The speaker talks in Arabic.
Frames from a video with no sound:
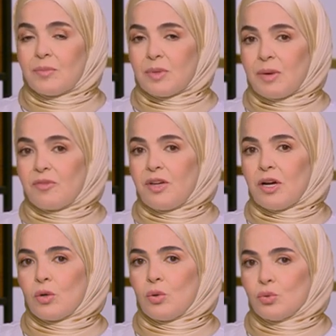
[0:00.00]
بتبقى
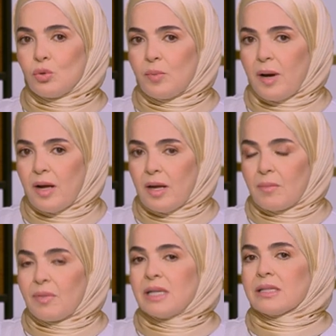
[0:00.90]
فيها الخطوبة
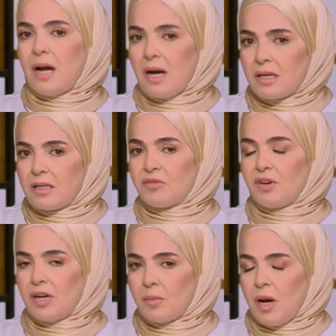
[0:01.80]

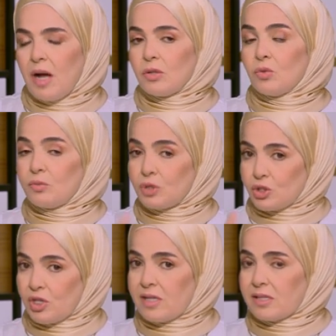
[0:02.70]
بنتعرف على بعض ومش
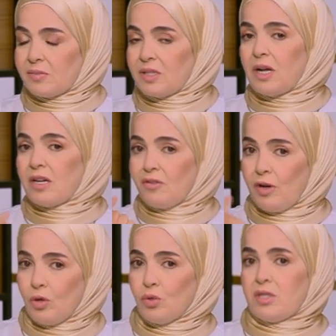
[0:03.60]
شخص بنتعرف
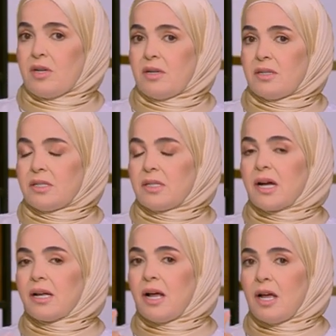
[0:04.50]
على أسرة أنت
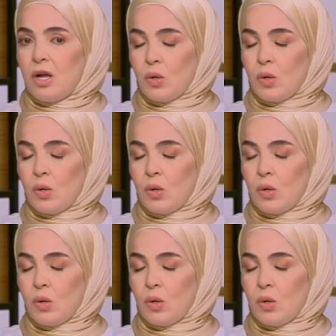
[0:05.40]
داخلة